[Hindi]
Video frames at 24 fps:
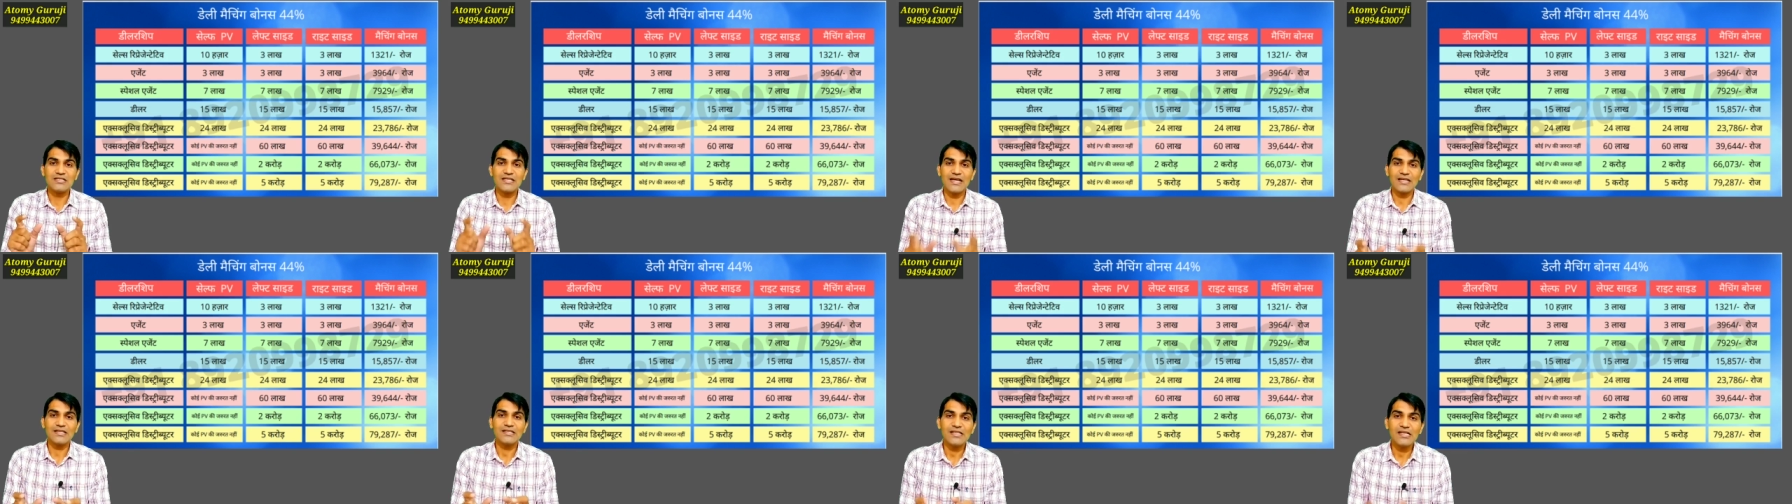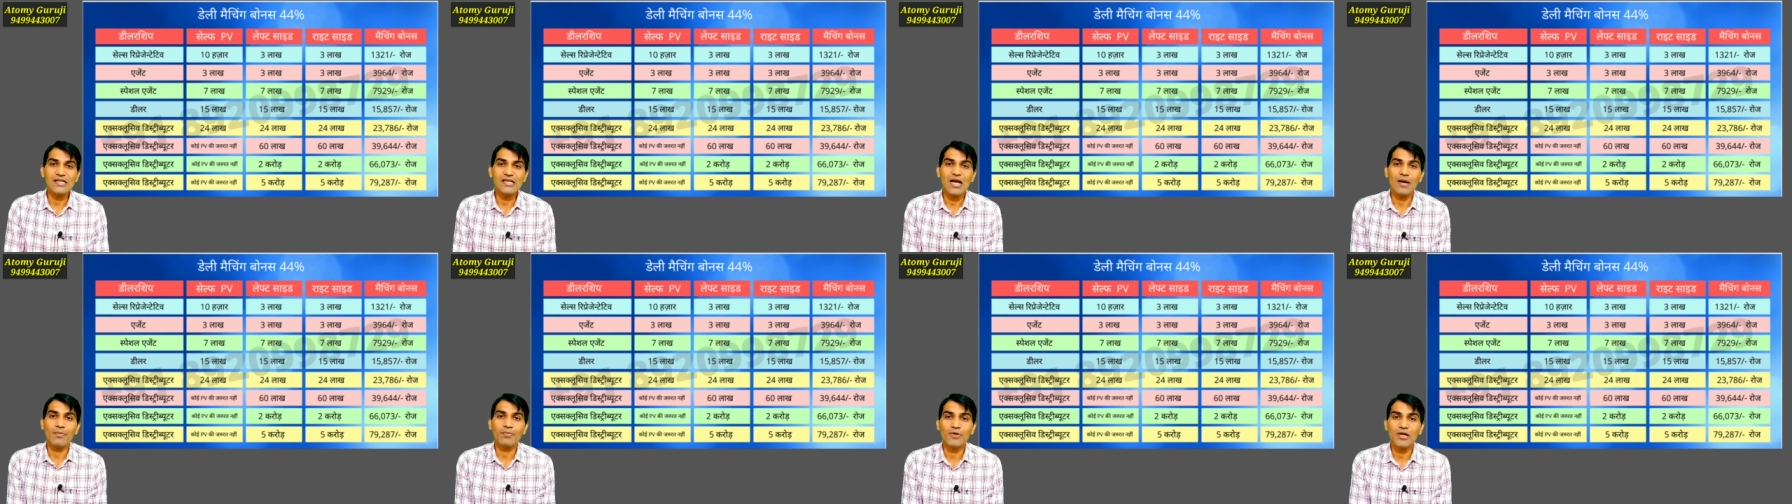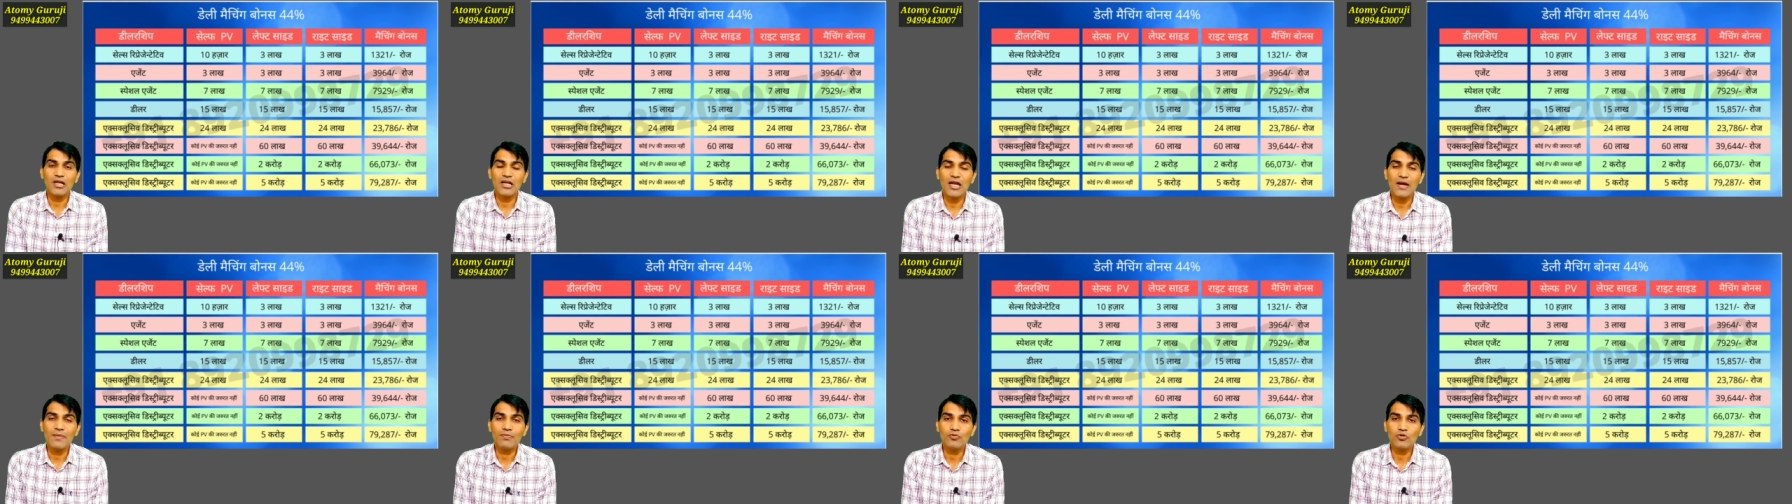जैसे ही
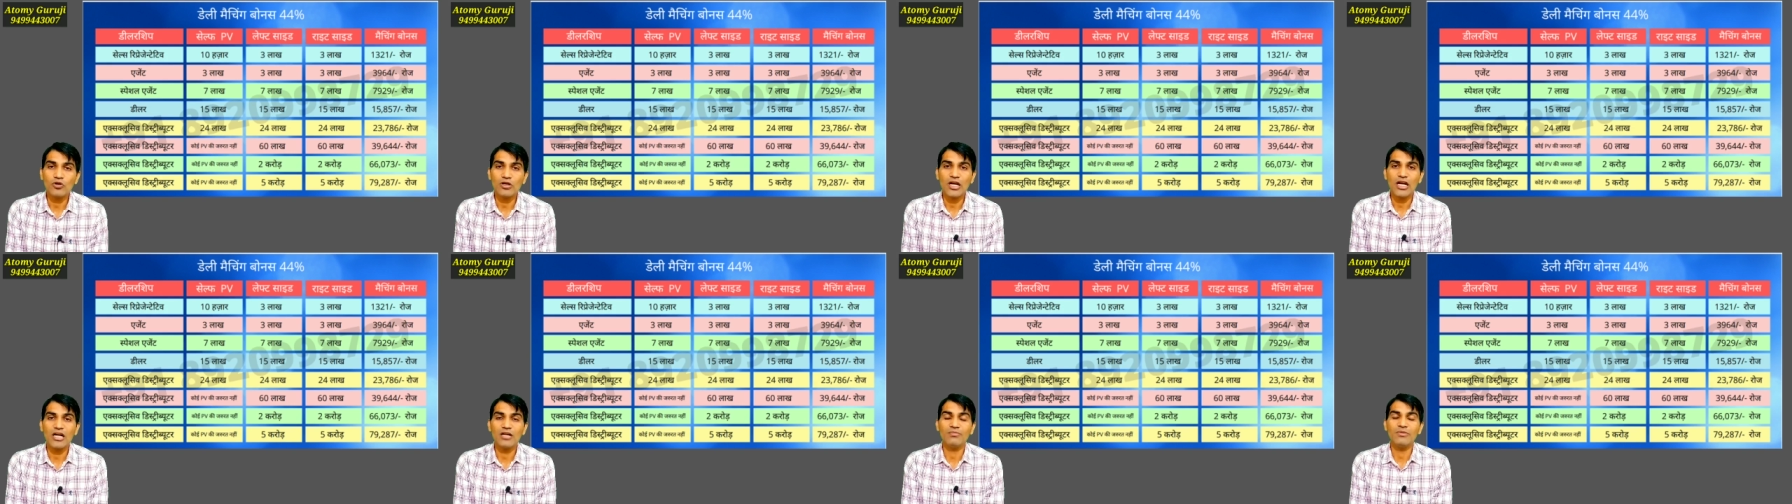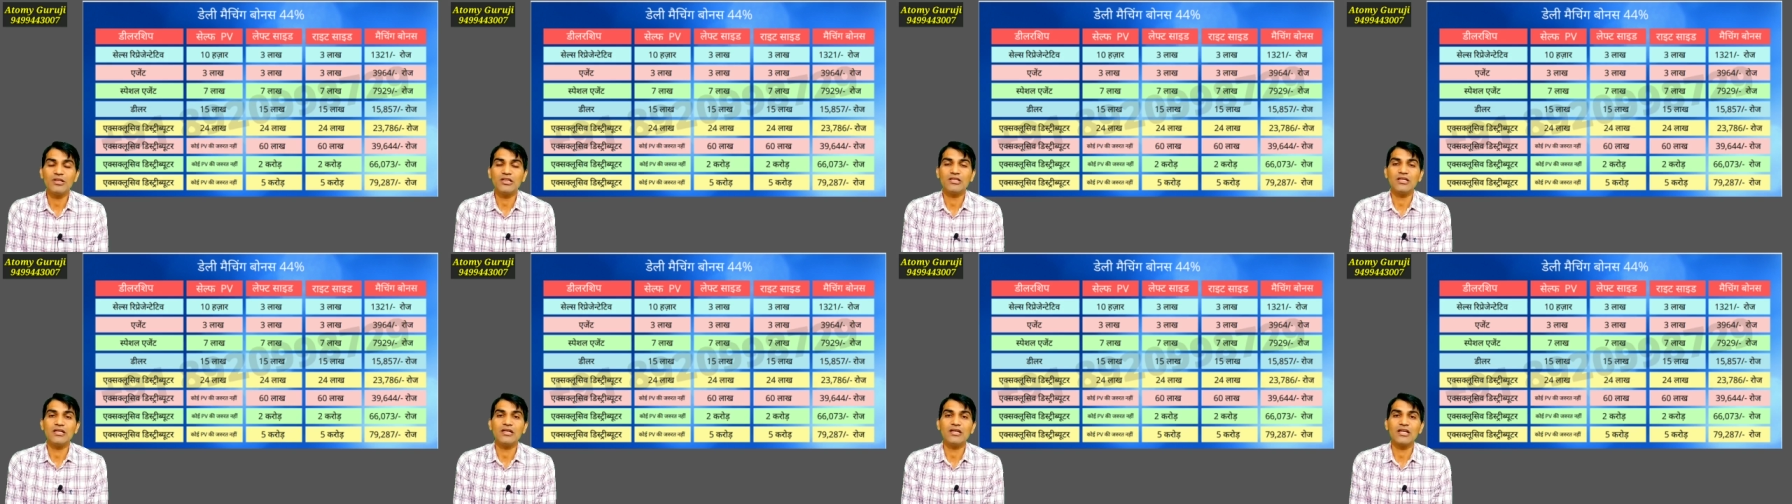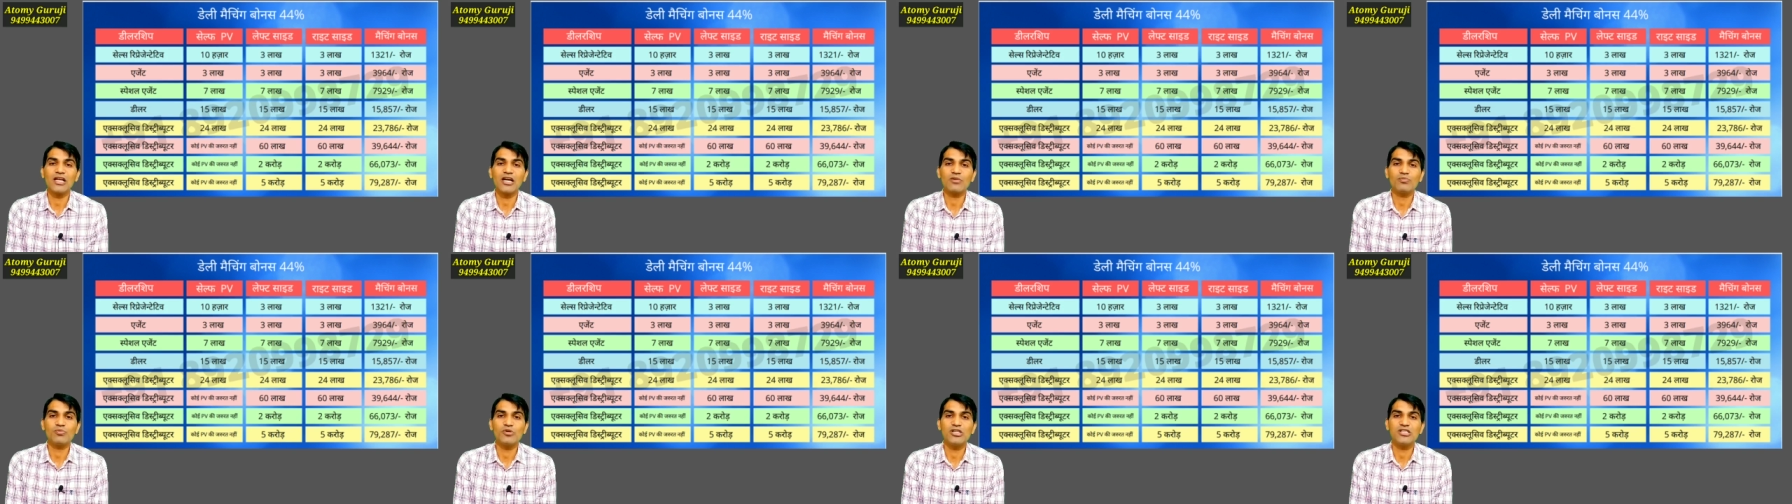आपके लेफ्ट और राइट में तीन
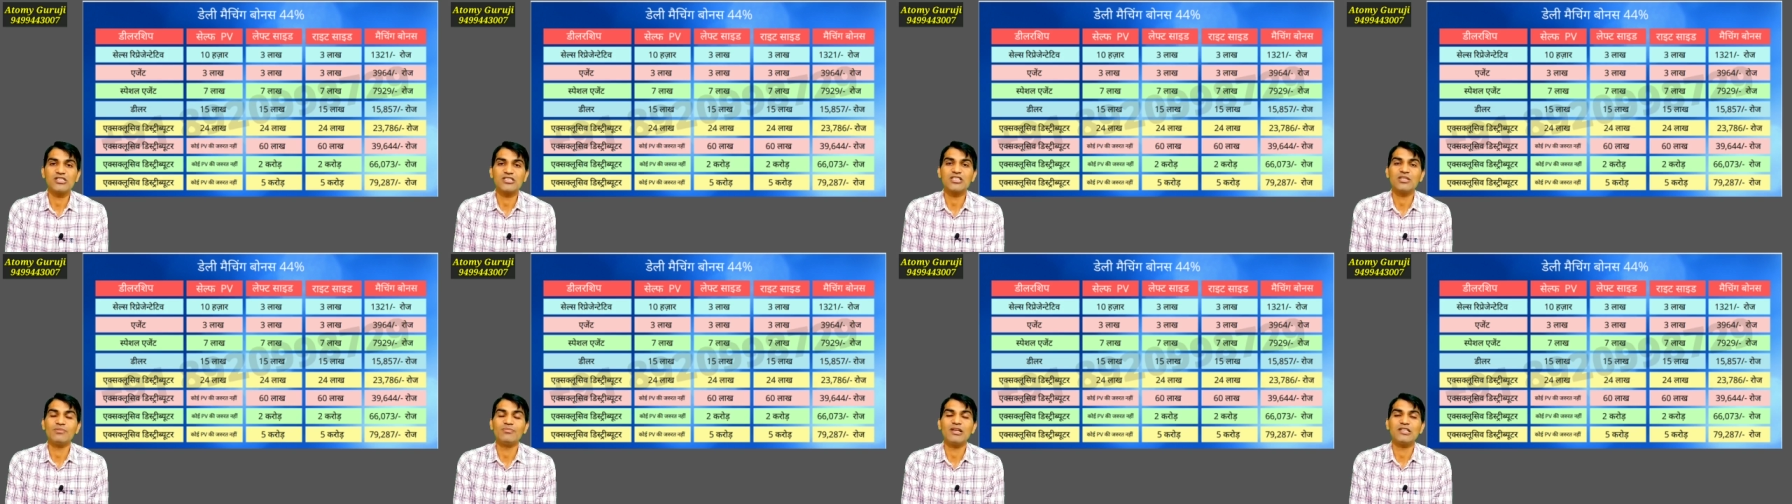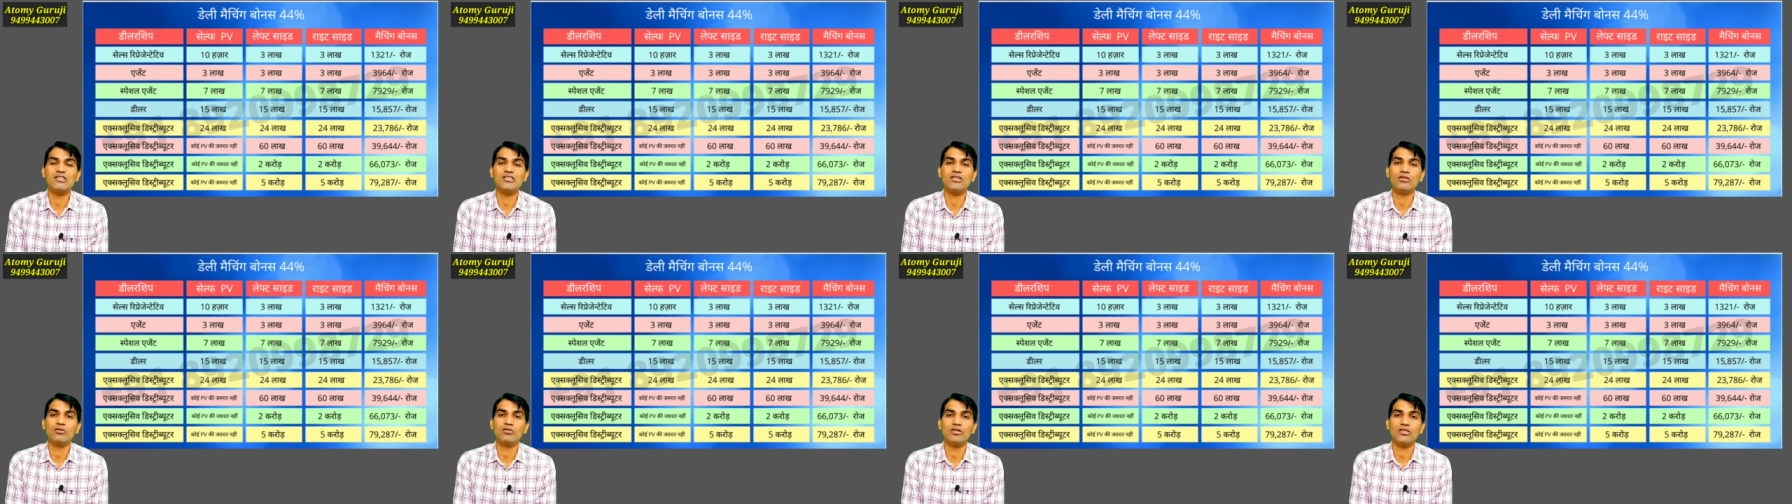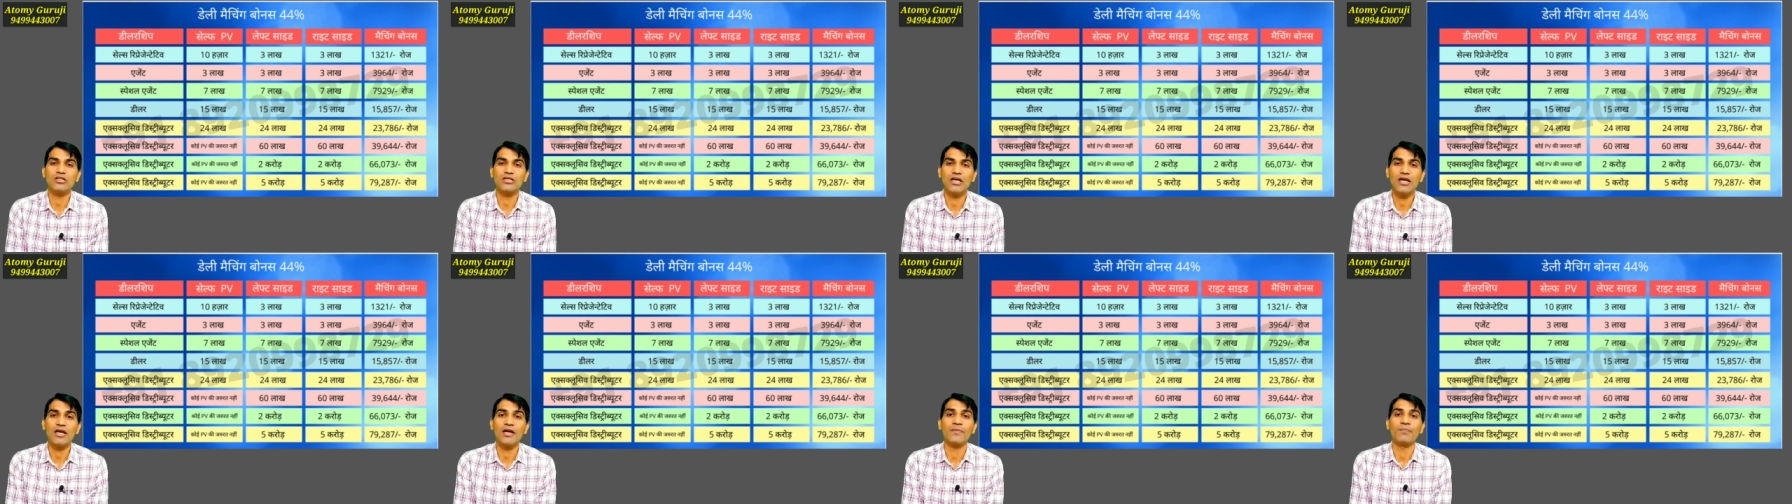लाख पॉइंट्स की मैचिंग
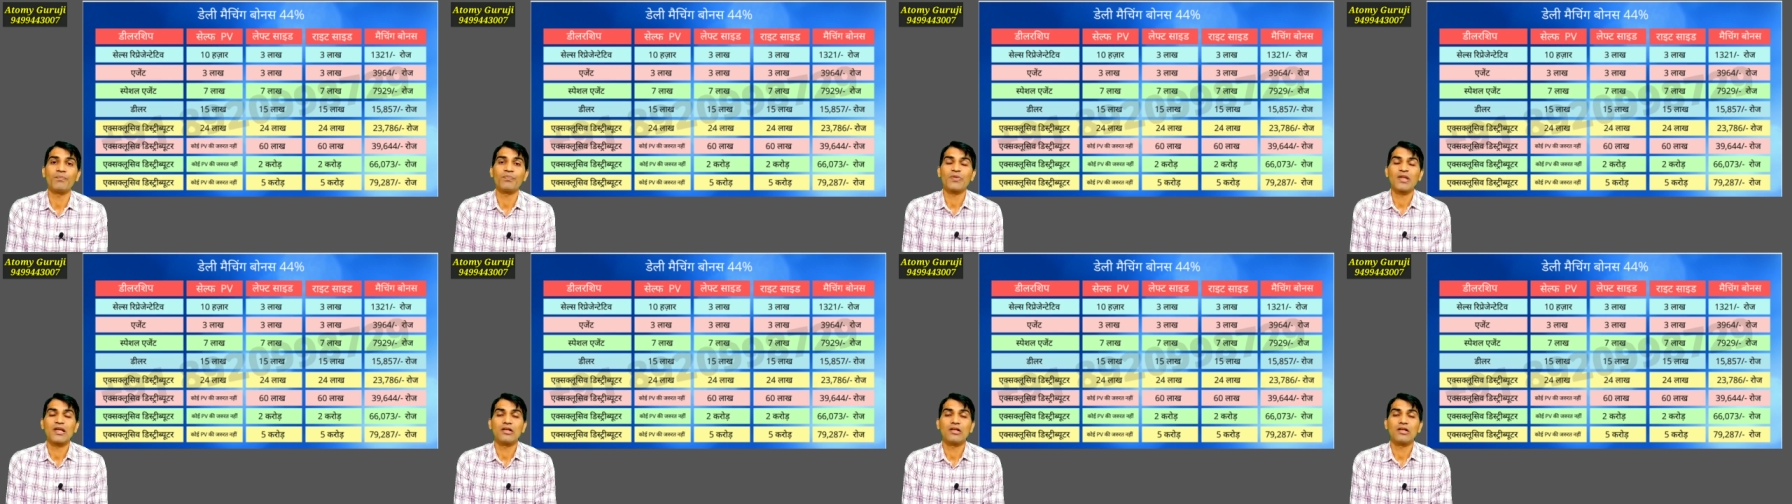होती है